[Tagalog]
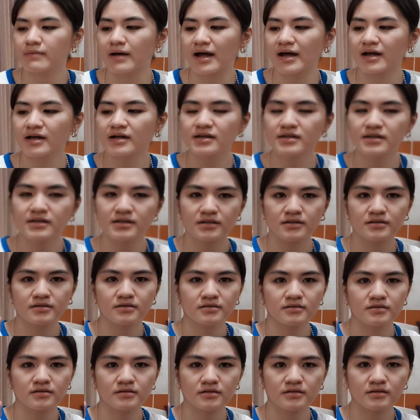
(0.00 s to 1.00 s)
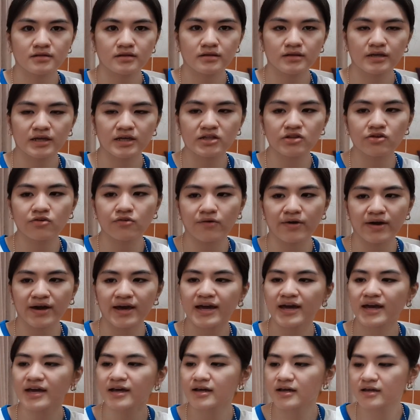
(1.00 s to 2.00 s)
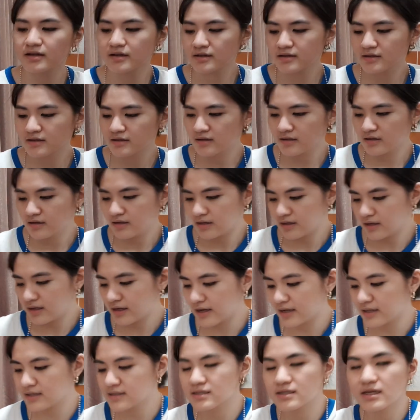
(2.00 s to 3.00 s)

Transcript: bank in gray. Ayan.